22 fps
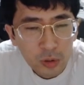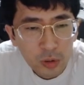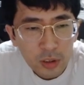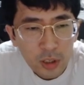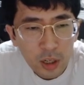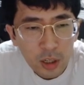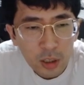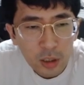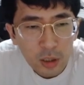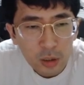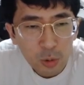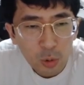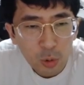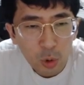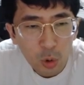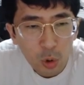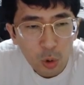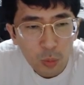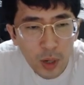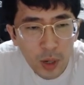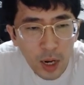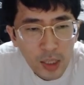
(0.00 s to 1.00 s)
차가
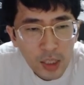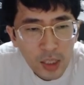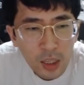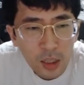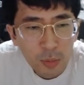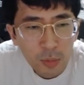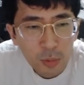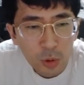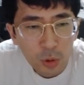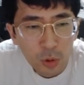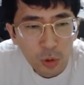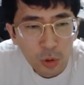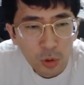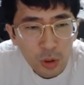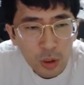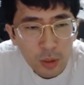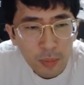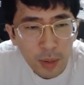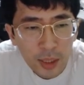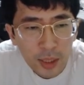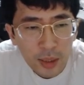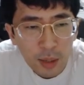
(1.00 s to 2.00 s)
조금 갈 데가 없죠 이
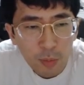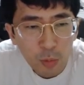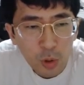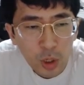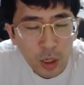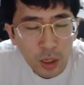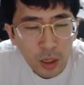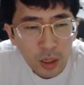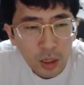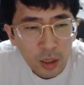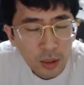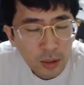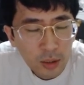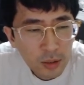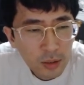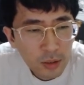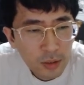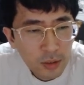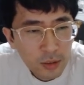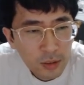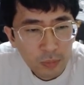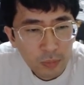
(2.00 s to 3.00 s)
맛 때문에
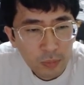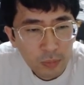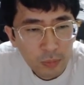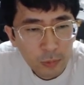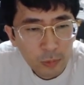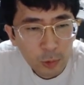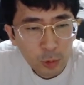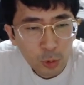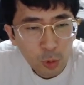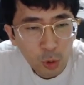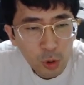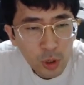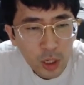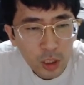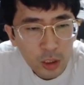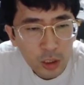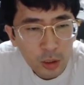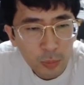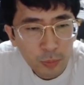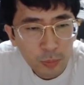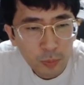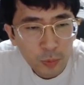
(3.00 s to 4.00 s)

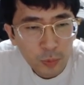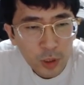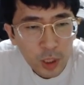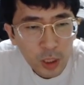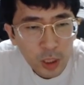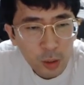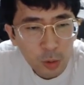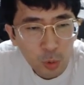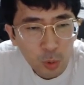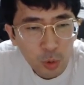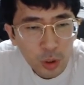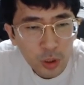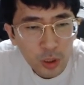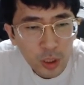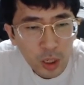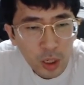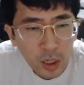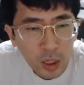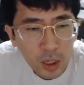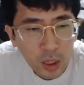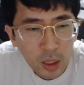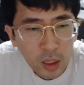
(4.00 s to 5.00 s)
졸랑에서 차를
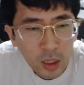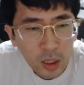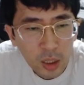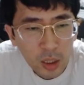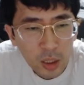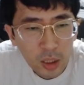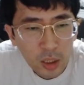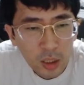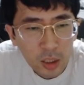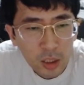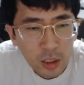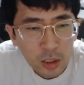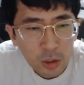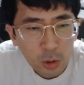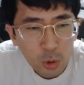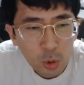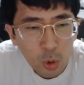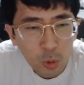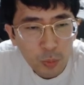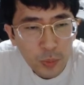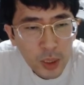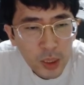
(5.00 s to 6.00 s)
쫓는다
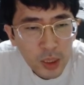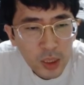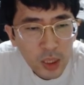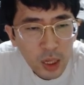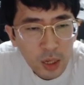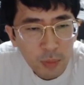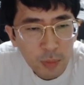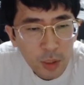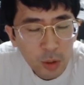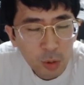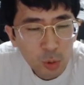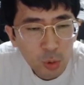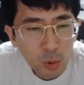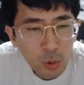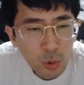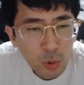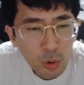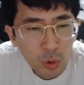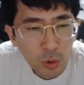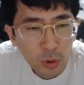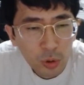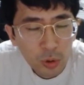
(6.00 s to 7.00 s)
또 민다 뭐 이럴 수
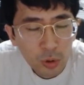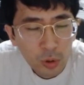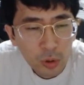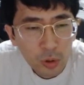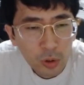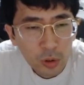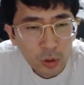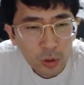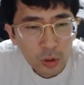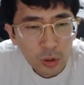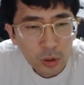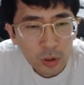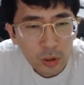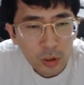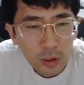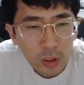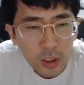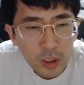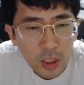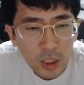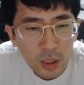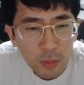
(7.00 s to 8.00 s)
있고요
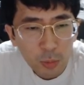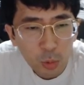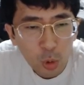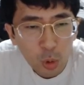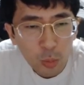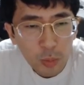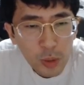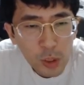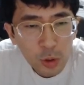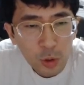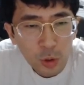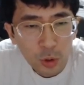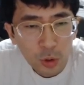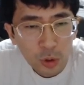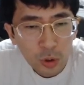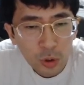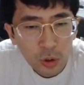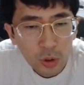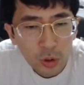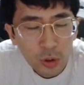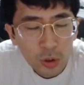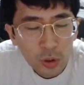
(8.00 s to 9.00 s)
이 자리 가면 또 밀죠
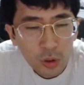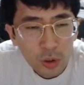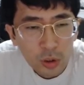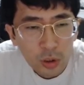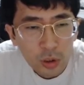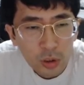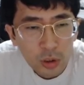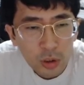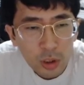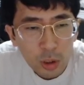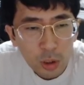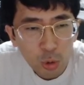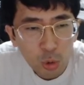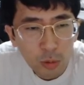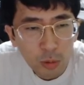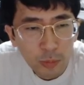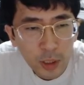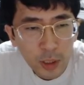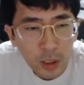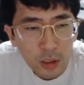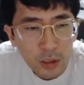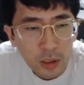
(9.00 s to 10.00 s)
차
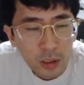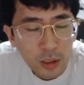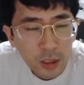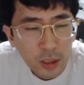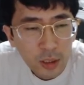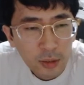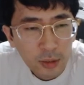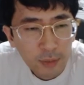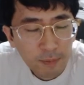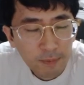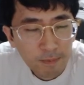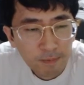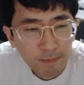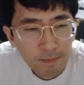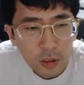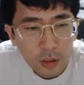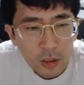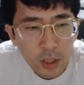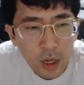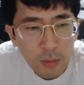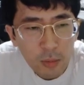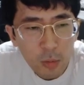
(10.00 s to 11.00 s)
죽어버릴 것 같은데
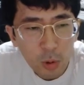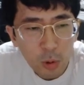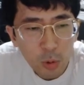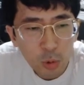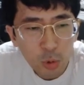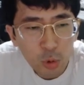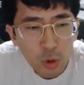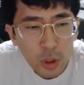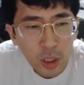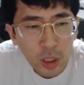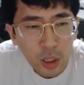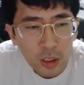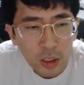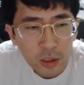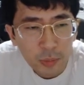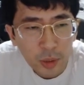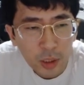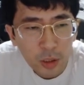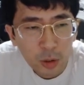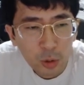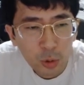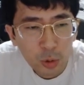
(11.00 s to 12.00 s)
상 먹고 죽어야 될 것
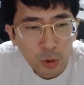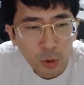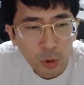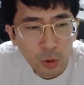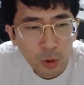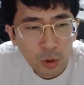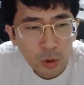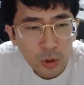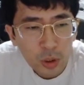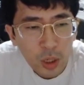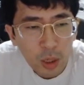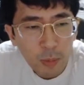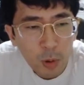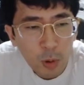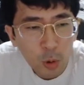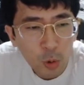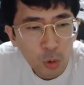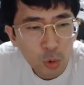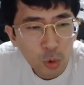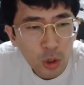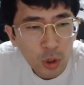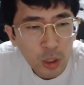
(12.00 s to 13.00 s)
같습니다 그렇죠 상
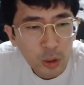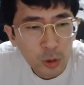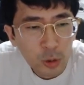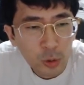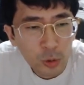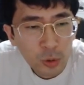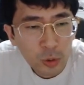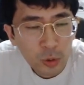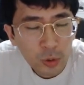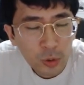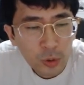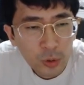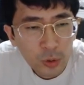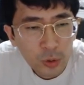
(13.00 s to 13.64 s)
먹고 죽어야죠